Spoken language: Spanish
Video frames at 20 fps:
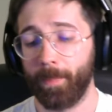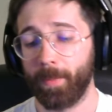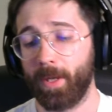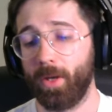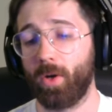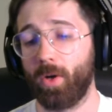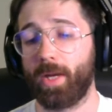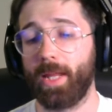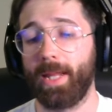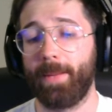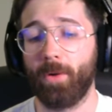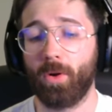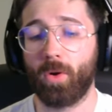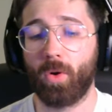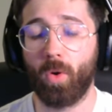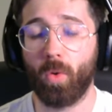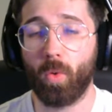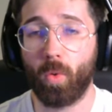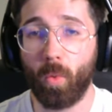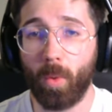Y nos quedamos
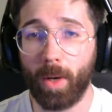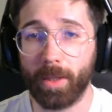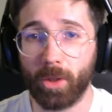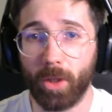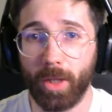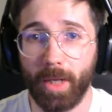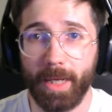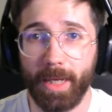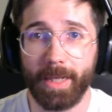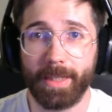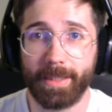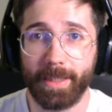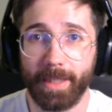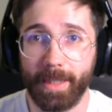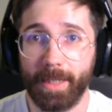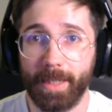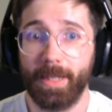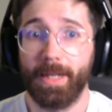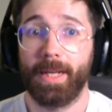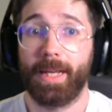con 4 de
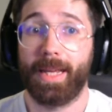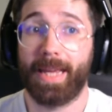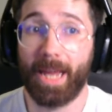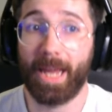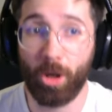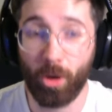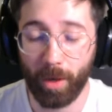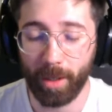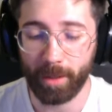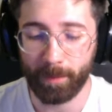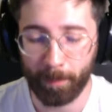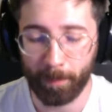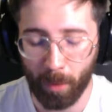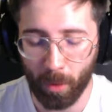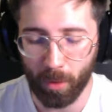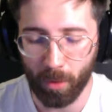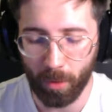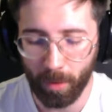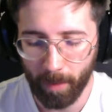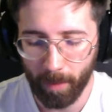elixir, que no es
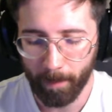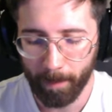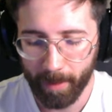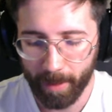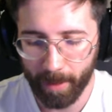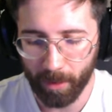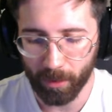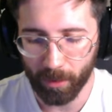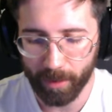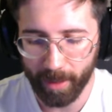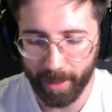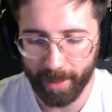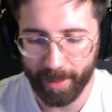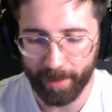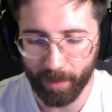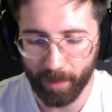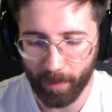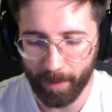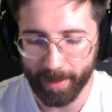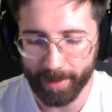poco, que nos sigue
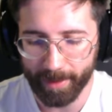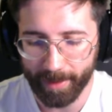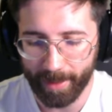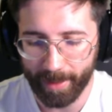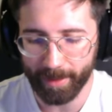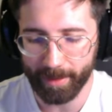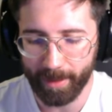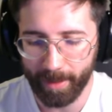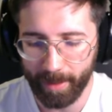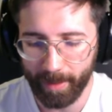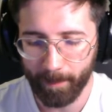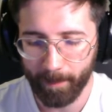dando bastante.